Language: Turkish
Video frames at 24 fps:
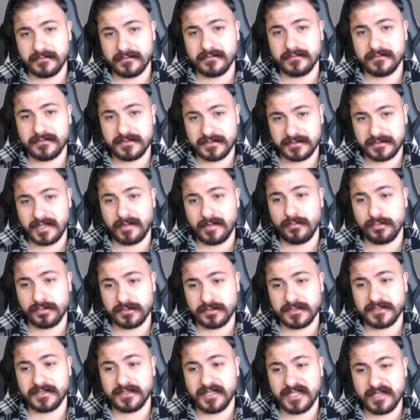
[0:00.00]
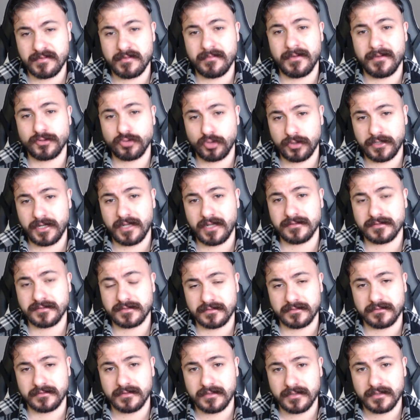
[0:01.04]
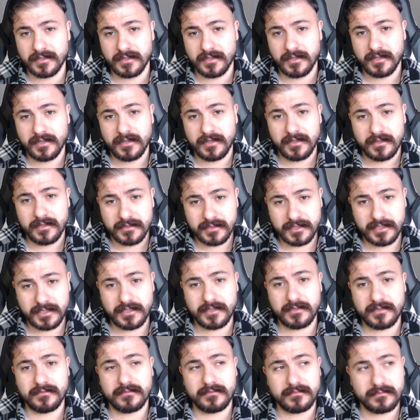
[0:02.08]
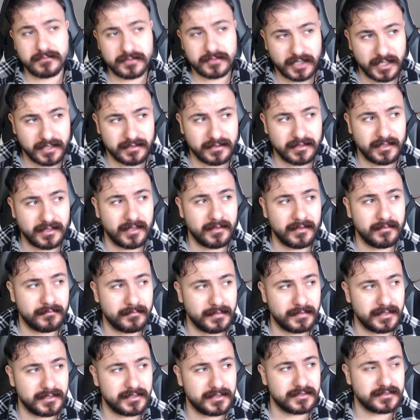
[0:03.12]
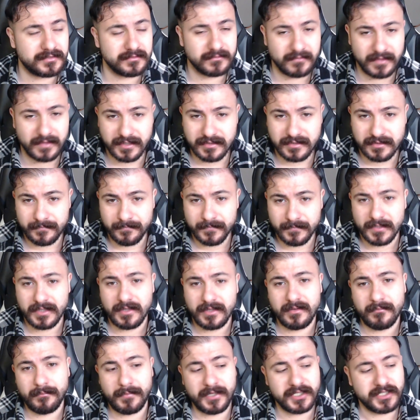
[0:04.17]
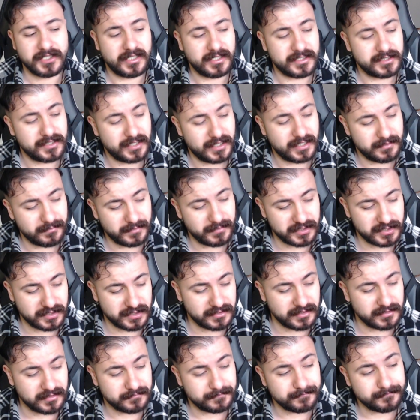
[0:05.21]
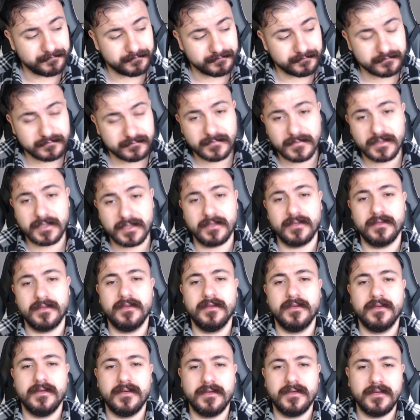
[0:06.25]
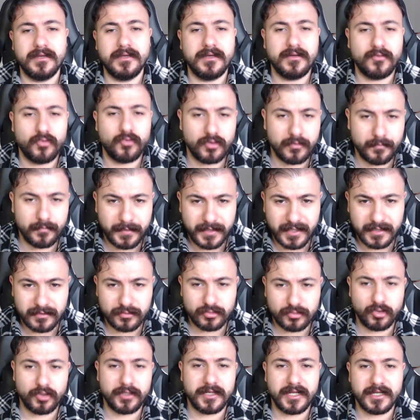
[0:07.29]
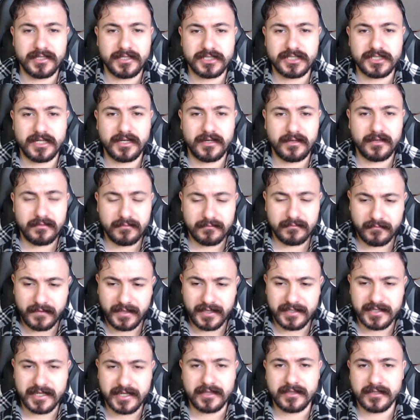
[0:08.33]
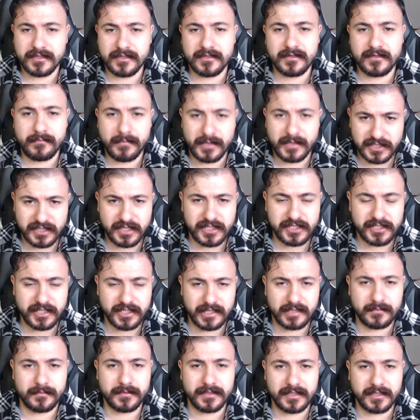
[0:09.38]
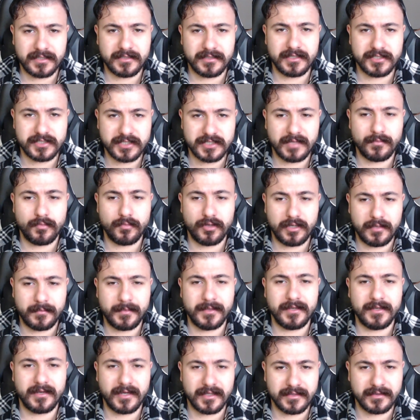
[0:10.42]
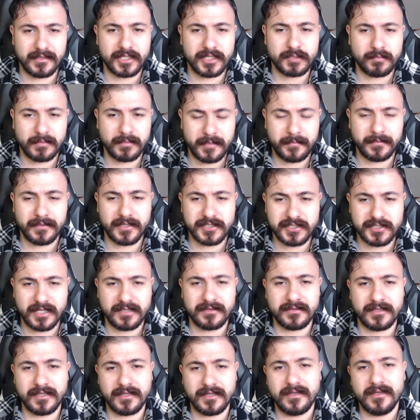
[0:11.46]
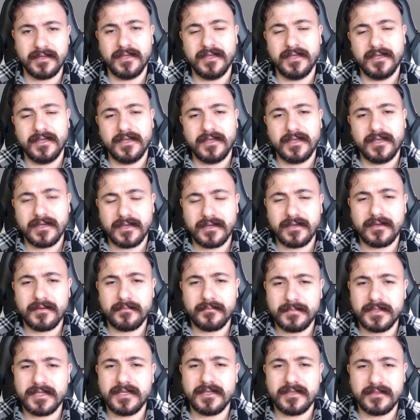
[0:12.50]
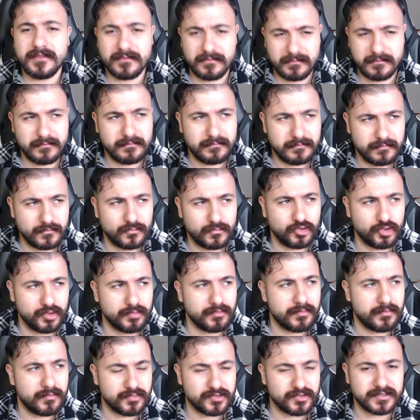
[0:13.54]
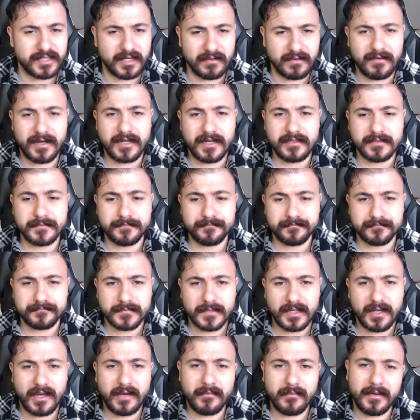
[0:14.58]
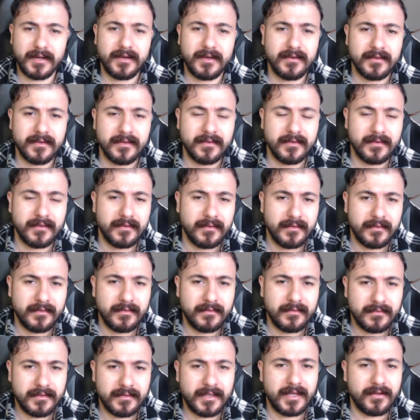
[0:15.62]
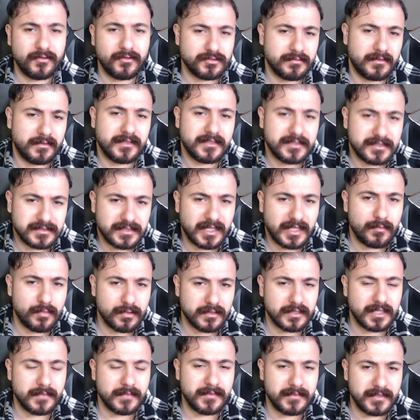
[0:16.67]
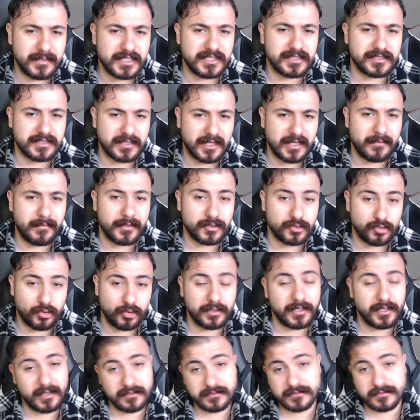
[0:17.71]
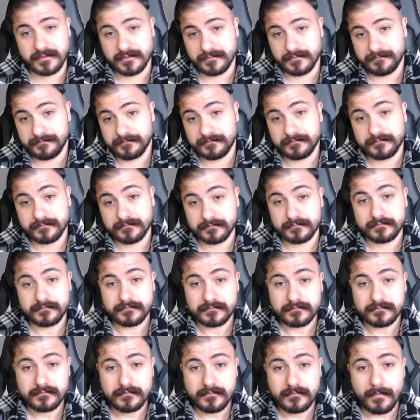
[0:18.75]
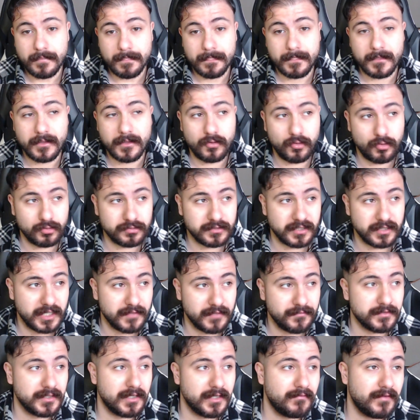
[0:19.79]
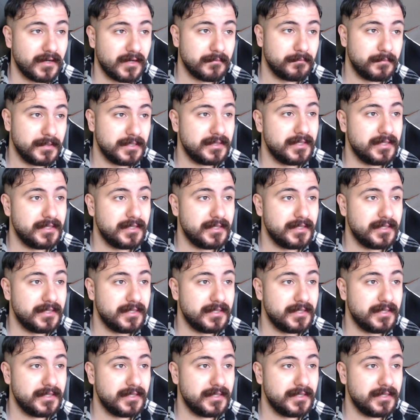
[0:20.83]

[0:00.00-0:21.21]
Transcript: İstanbul'da da senede bir maç oynansın. Ki şeyinde bilgisi var. Başakşehir maçının e, olimpiyatta oynanacağı ve gelirinin Başakşehir'e bırakılacağı böyle bir anlaşma yapılacağında e, bir duyumumuz da var. Ama yani o zaman da İstanbul'da bir iç saha maçı oynansın. O tarafı da var.